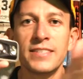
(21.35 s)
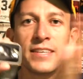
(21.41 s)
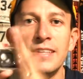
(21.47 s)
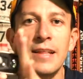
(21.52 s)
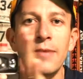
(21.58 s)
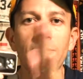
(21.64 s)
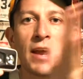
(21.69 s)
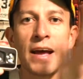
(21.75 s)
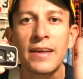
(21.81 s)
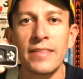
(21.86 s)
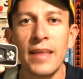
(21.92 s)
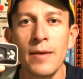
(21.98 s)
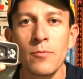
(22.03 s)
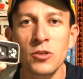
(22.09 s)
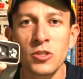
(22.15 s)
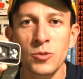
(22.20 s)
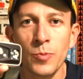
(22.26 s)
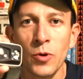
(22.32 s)
Esta es la Black
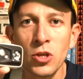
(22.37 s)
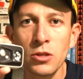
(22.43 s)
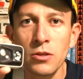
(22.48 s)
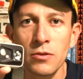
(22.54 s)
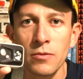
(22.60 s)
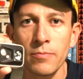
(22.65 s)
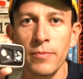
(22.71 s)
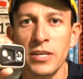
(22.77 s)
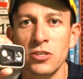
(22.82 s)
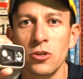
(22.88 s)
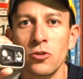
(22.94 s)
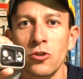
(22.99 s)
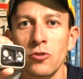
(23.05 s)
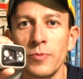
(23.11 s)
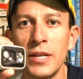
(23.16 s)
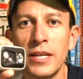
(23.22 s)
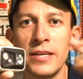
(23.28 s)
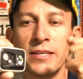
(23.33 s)
Diamond Spot, versión
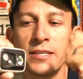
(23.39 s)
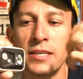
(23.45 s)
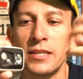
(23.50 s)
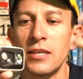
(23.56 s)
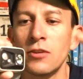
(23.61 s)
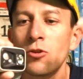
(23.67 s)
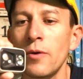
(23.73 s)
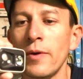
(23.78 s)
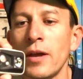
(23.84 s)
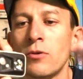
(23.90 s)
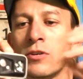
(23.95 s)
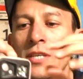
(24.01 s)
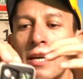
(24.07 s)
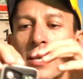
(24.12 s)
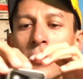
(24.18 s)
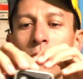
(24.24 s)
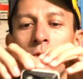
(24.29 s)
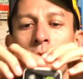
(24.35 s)
2017, todavía no ha
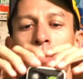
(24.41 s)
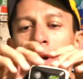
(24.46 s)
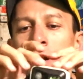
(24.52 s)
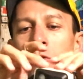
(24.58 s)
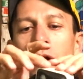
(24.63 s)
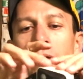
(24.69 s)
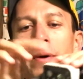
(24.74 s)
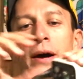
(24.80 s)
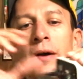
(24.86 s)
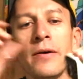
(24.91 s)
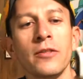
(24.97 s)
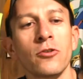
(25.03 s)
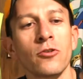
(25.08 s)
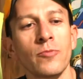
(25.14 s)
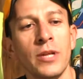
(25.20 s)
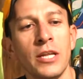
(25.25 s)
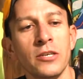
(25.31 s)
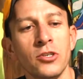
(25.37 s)
salido una nueva en
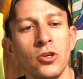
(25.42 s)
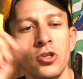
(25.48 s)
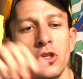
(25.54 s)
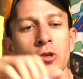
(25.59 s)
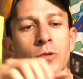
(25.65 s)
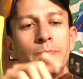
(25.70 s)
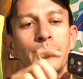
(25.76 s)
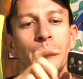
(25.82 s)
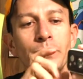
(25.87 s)
2018.